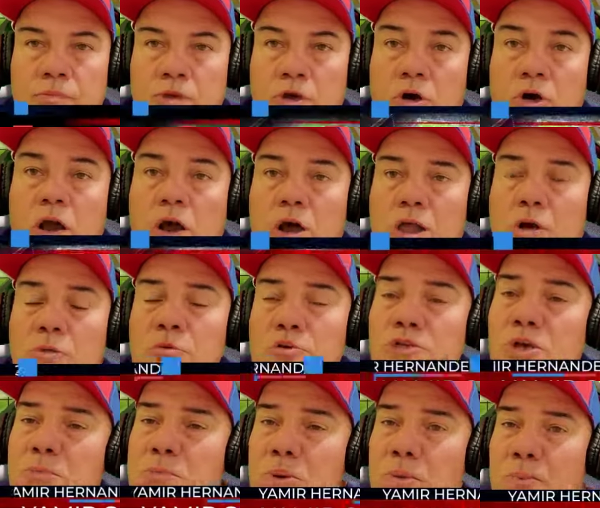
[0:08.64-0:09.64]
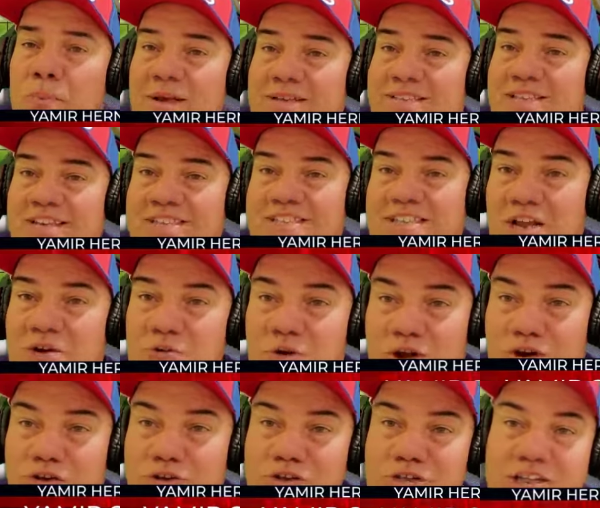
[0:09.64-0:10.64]
Hola, hola, como siempre un placer
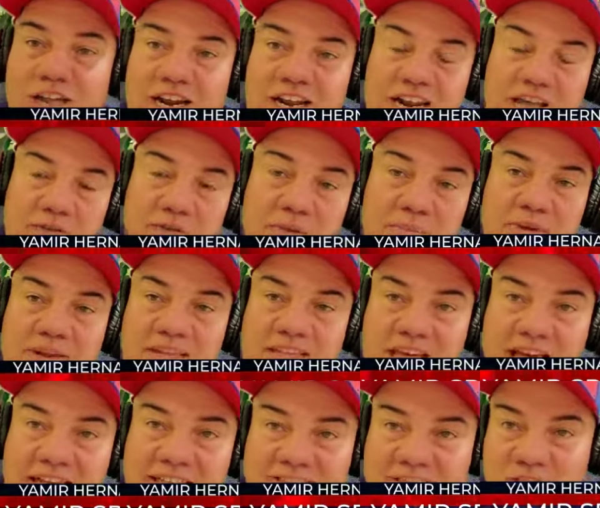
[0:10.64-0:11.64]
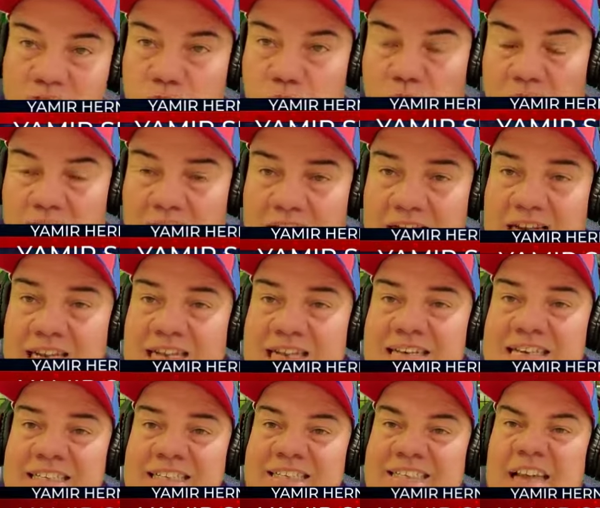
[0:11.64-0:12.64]
saludarlos y darles la bienvenida a este su canal
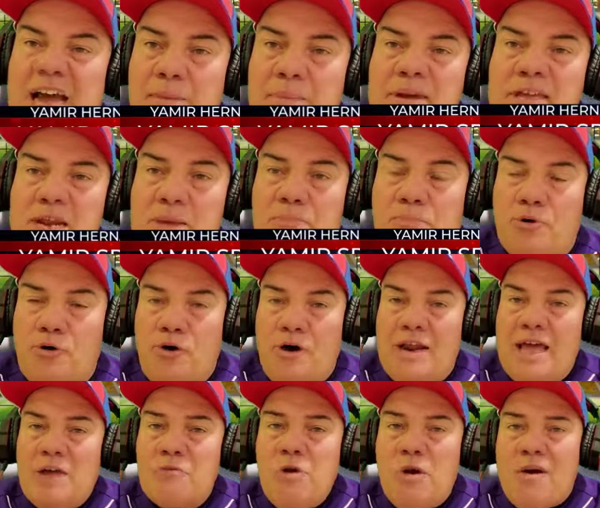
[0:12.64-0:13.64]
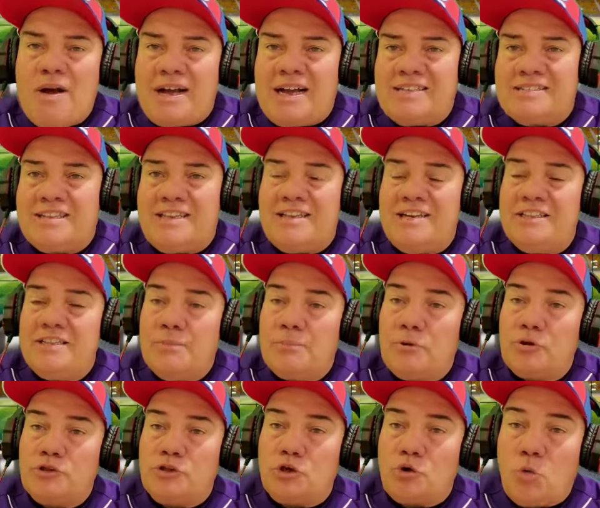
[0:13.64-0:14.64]
mires por la nueva casa del
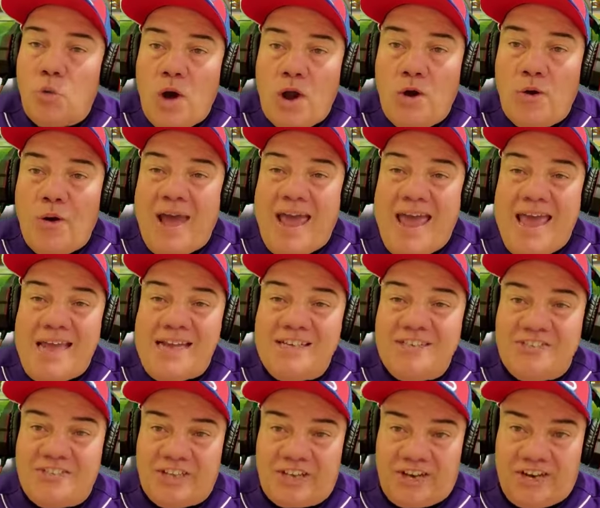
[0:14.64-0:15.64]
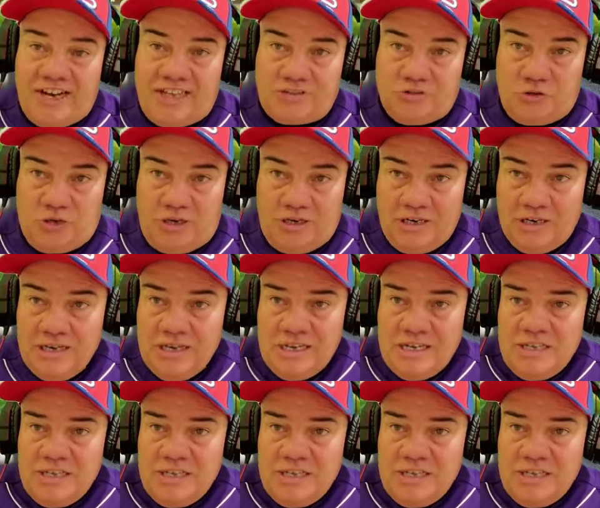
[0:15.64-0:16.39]
deporte cubano e internacional.